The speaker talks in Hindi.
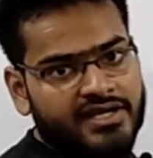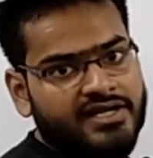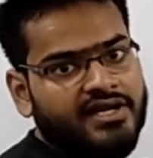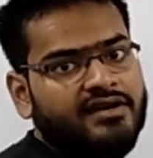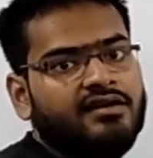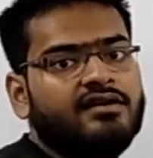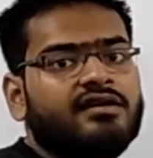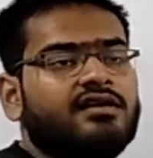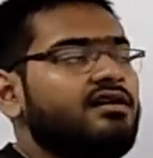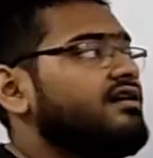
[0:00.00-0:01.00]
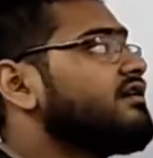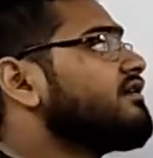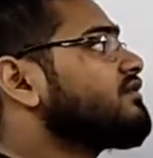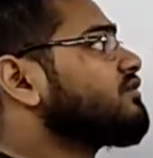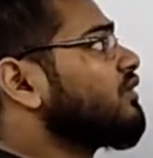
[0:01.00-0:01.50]
ठीक है
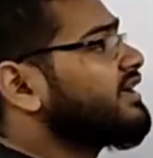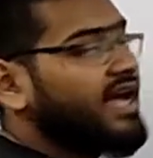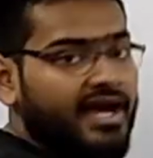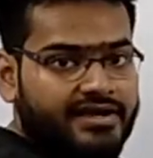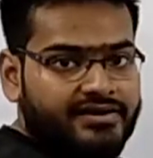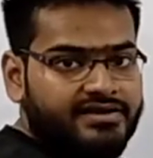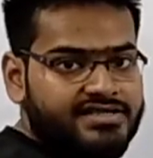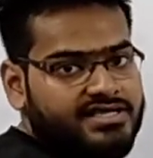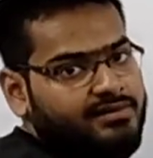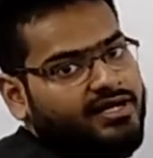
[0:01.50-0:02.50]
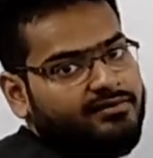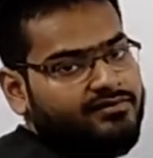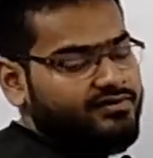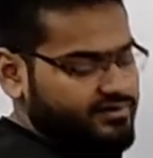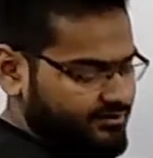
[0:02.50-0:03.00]
तो क्या है इसके बारे
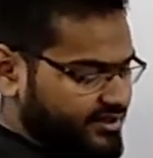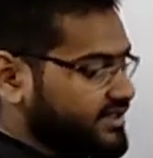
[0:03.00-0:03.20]
में विधत हम